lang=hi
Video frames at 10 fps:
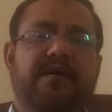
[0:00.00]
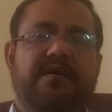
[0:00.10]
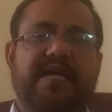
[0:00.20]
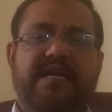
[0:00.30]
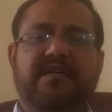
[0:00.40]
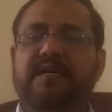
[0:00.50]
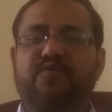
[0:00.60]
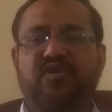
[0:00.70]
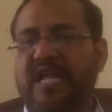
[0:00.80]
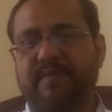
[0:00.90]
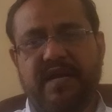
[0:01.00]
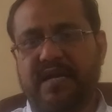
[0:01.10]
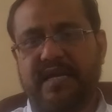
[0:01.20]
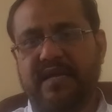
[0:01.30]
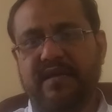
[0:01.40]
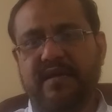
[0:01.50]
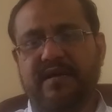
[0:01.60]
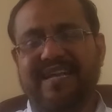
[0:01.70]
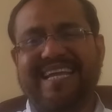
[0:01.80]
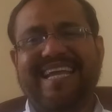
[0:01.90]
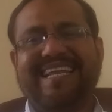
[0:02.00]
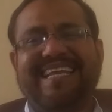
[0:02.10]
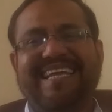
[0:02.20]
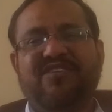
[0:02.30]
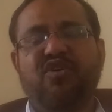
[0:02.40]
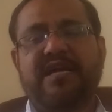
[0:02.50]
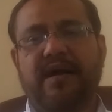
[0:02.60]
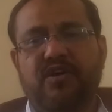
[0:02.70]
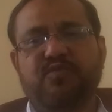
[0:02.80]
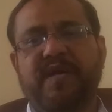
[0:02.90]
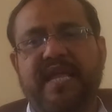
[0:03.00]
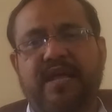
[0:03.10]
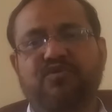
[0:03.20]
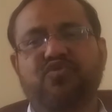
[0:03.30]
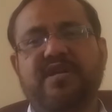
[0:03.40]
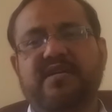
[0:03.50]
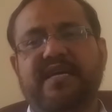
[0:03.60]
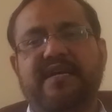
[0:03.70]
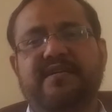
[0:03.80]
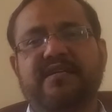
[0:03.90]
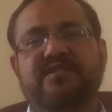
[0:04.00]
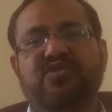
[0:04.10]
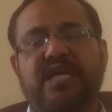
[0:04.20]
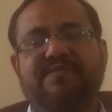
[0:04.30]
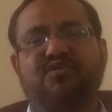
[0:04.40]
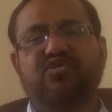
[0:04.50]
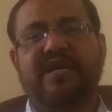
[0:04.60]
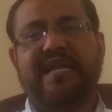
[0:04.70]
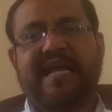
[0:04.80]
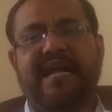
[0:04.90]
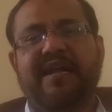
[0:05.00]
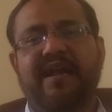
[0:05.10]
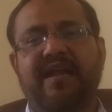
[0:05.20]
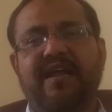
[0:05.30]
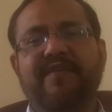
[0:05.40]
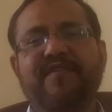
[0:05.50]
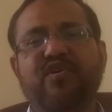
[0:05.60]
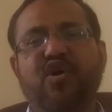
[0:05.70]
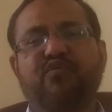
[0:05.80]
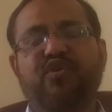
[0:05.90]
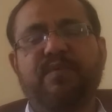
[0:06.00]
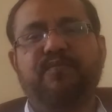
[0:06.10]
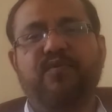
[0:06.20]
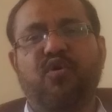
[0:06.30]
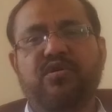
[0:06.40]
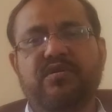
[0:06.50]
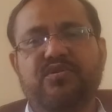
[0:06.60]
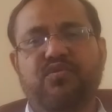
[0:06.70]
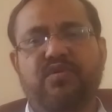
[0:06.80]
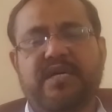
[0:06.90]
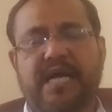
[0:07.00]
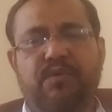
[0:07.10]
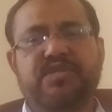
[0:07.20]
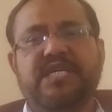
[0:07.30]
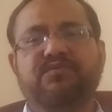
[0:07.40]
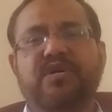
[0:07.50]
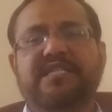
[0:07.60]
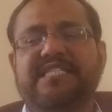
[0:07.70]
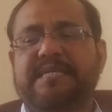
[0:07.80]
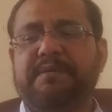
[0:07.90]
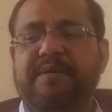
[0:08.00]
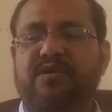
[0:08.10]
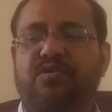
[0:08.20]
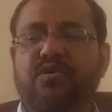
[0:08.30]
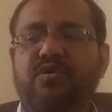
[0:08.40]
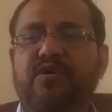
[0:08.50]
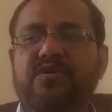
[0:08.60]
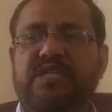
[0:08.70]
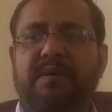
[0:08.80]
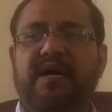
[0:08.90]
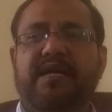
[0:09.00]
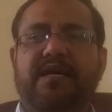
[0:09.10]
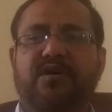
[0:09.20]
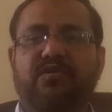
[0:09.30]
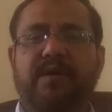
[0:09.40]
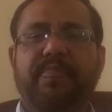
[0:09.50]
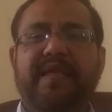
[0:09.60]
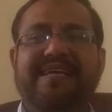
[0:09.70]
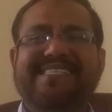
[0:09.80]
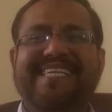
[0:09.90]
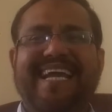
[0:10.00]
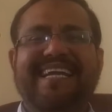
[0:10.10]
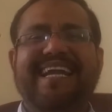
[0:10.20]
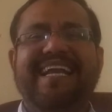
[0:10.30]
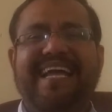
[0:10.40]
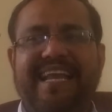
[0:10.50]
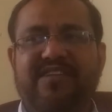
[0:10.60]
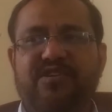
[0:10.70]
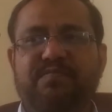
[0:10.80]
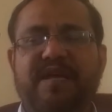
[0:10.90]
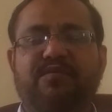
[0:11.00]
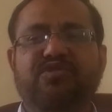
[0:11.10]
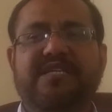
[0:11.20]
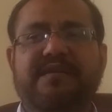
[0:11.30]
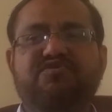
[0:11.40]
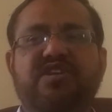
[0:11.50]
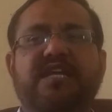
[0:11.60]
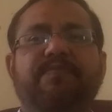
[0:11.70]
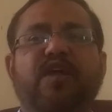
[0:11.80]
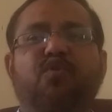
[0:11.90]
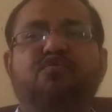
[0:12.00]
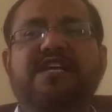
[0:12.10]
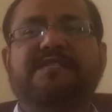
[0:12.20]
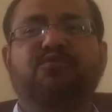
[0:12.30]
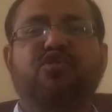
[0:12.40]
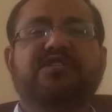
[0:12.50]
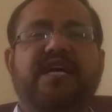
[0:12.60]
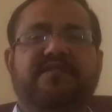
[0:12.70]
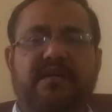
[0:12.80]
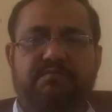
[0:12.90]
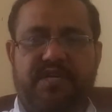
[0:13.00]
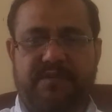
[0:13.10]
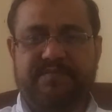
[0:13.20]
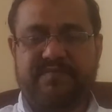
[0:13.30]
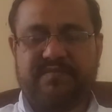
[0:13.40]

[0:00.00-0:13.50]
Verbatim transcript: डायरेक्टर रिपोर्ट नहीं बनाना है लेकिन जो अकाउंट्स बनेंगे उसको इनके डायरेक्टर्स जो है वो ऑथेंटिकेट करेंगे और वो और जो अकाउंट्स है वो एस एस में इनको जमा कराना होगा सेकेंड कैटेगरी जिनमें कुछ एग्जामेशन है वो स्मॉल साइज कंपनी